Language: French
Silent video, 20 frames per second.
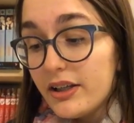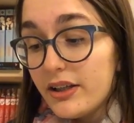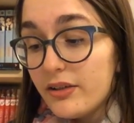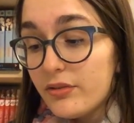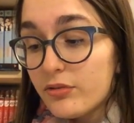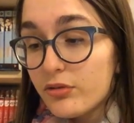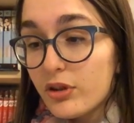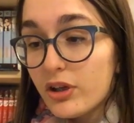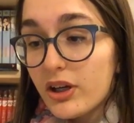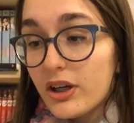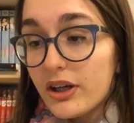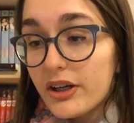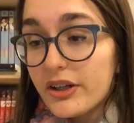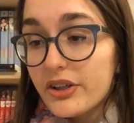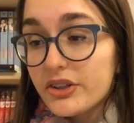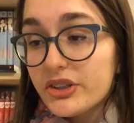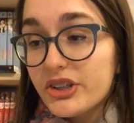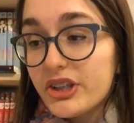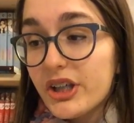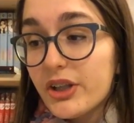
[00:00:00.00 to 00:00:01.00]
Et
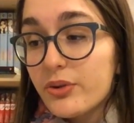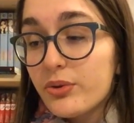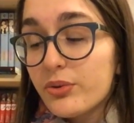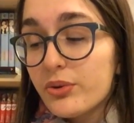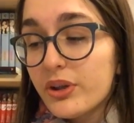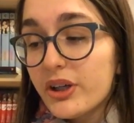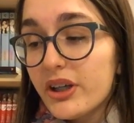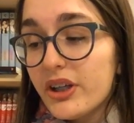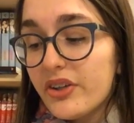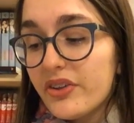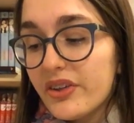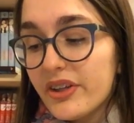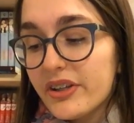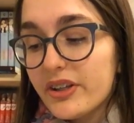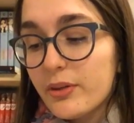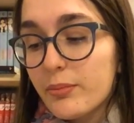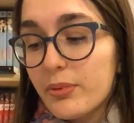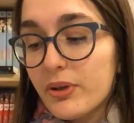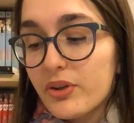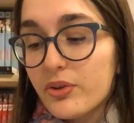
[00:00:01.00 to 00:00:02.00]
voilà, j'ai adoré
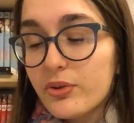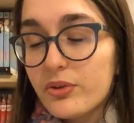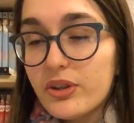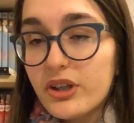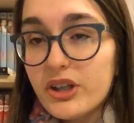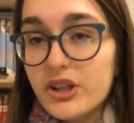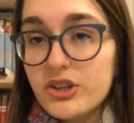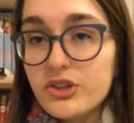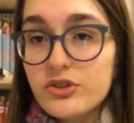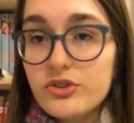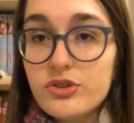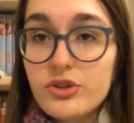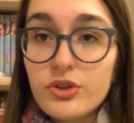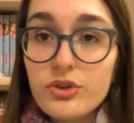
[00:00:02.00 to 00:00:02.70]
certains personnages,